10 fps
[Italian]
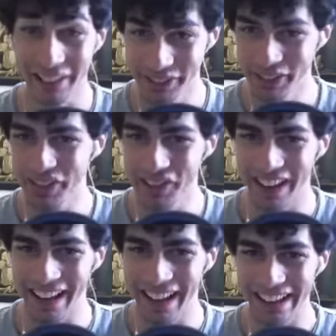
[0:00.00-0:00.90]
tu non mi
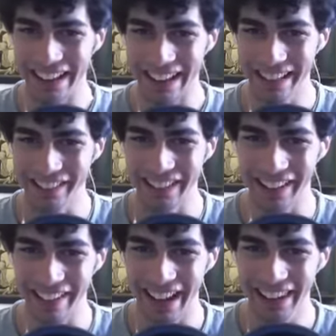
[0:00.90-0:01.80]
fai legare il cazzo di
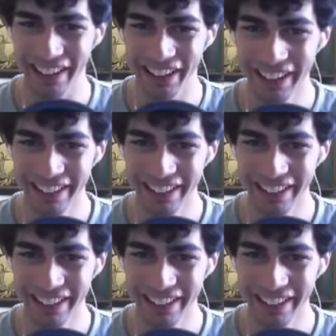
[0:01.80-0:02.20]
cavallo.